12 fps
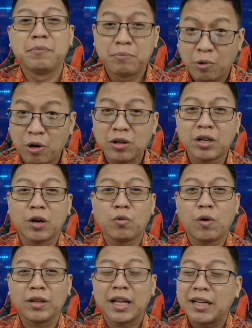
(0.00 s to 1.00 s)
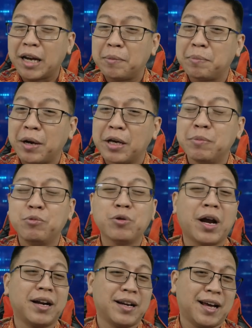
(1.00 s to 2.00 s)
Mohon kekuatan dan
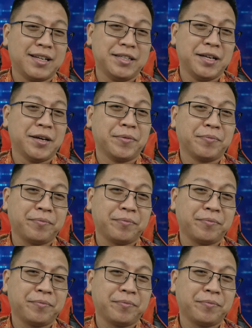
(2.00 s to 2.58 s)
penghiburan darinya.